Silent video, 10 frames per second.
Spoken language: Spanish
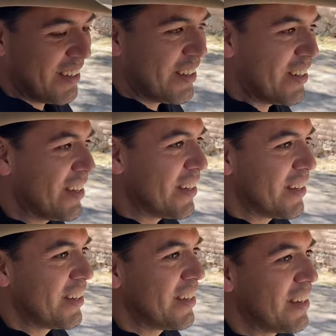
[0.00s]
y
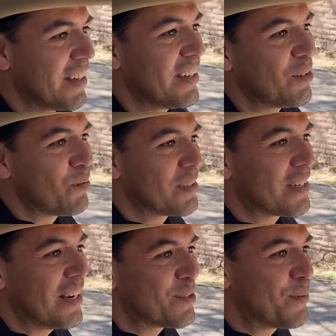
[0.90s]
pues,
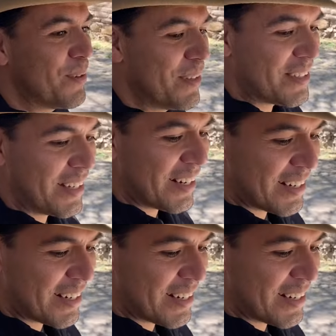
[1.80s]
¿qué les puedo decir?